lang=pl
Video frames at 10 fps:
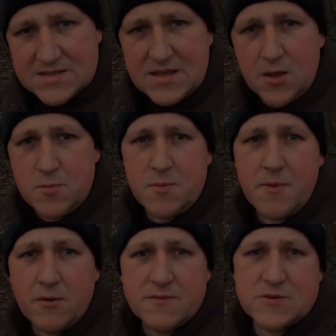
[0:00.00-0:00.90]
Znajomy
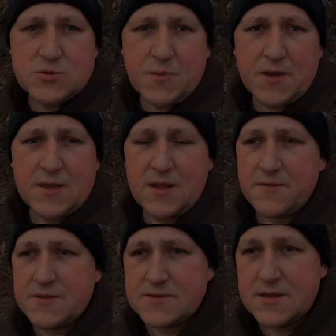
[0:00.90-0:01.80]
miał dwa szczupaki,
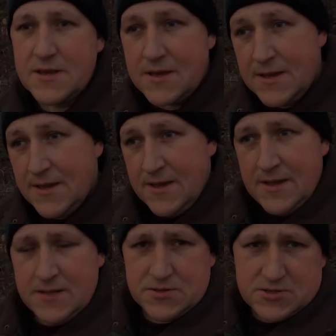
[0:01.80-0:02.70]
tak więc
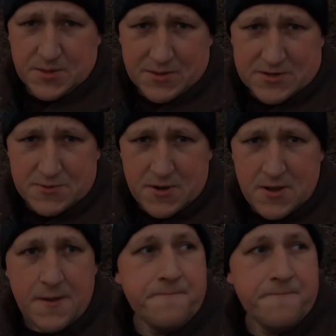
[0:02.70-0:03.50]
coś tam gryzło.